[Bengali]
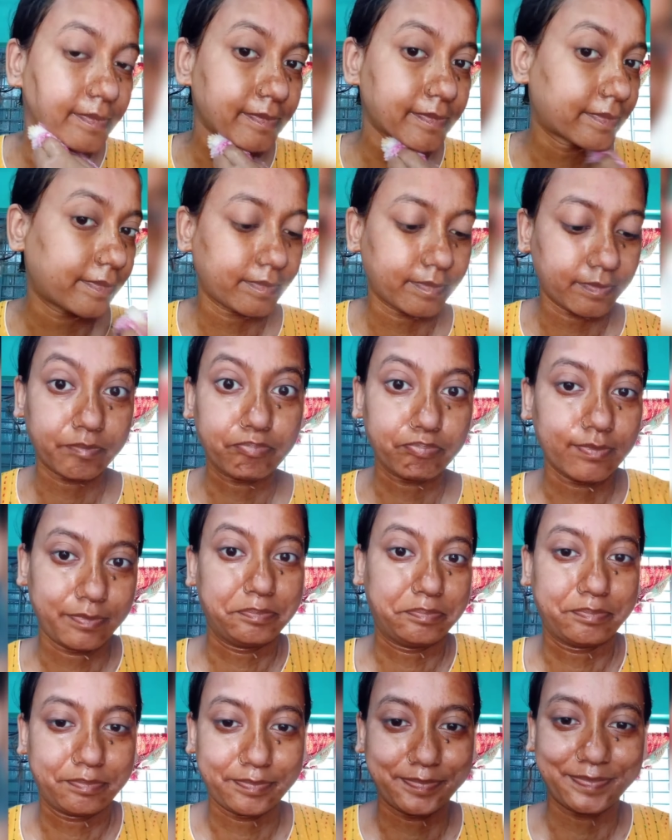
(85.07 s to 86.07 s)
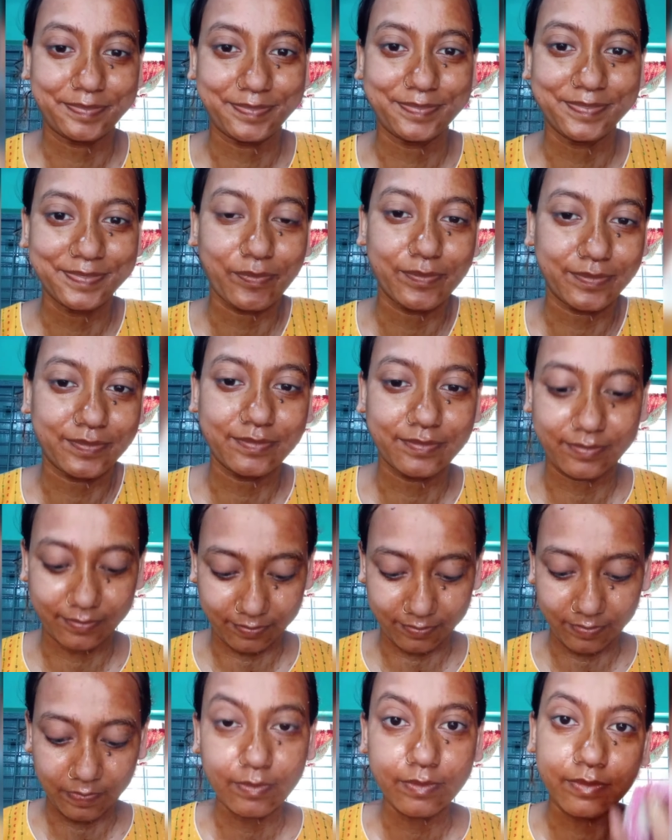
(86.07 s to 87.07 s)
নেব ভিজা কাপড় দিয়ে
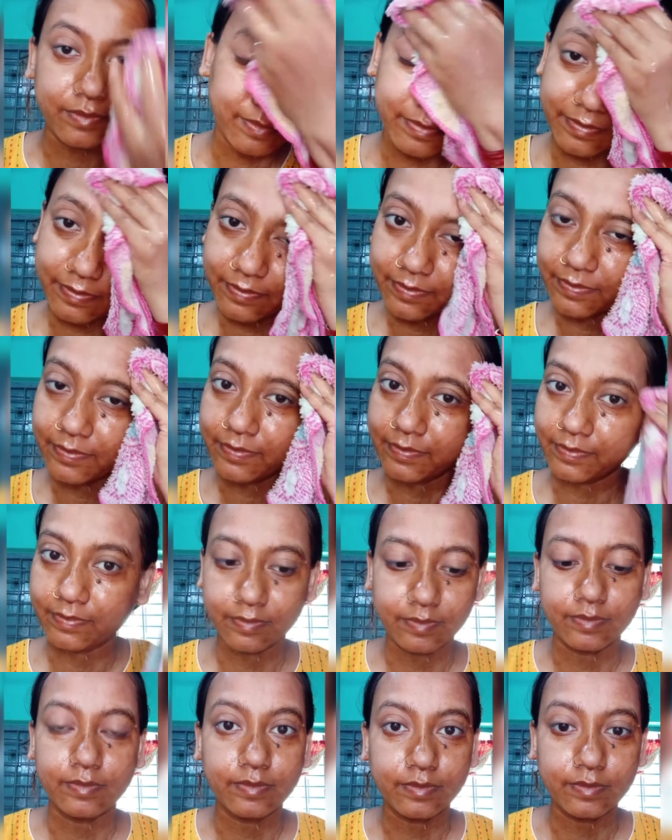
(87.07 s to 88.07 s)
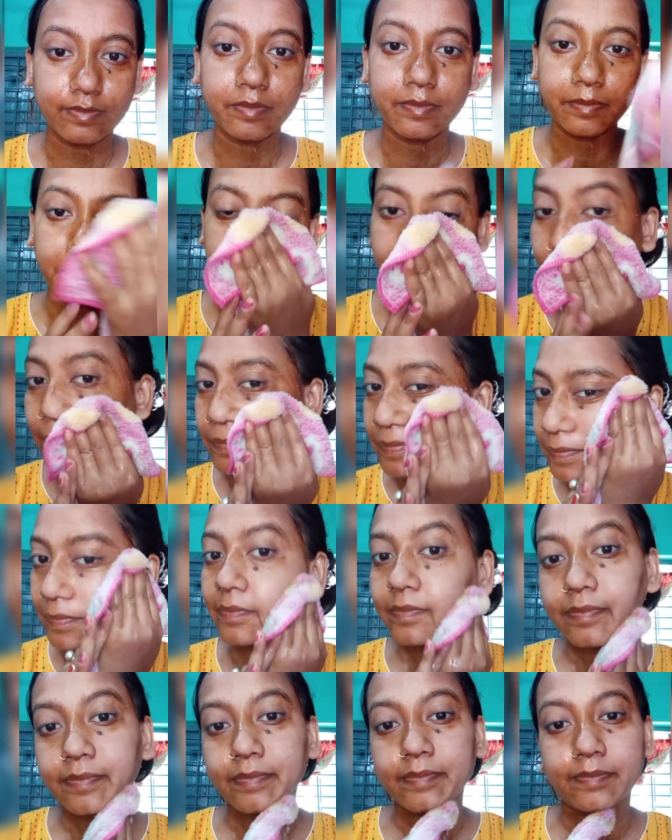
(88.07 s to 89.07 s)
ভালো করে পরিষ্কার করে নেব
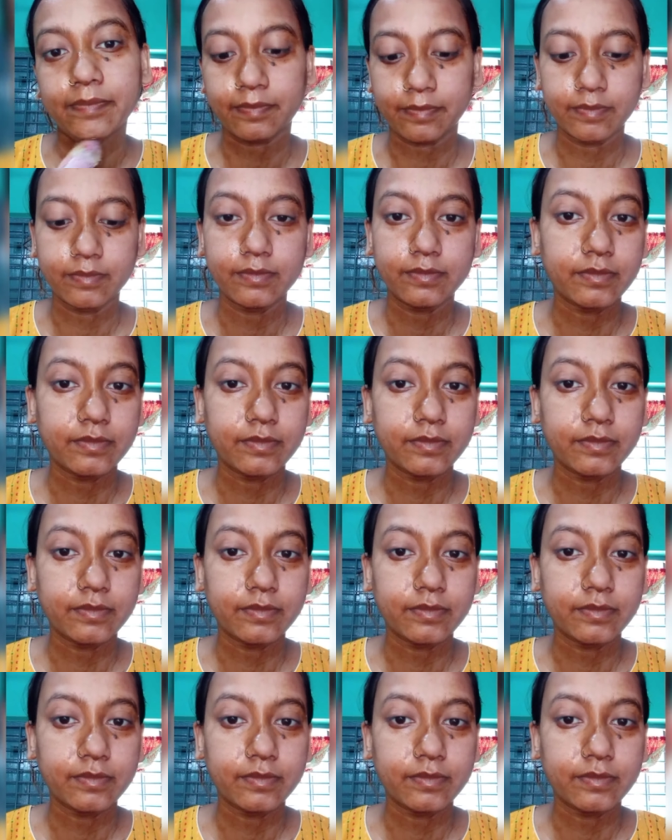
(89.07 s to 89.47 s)
তোমরাই বলো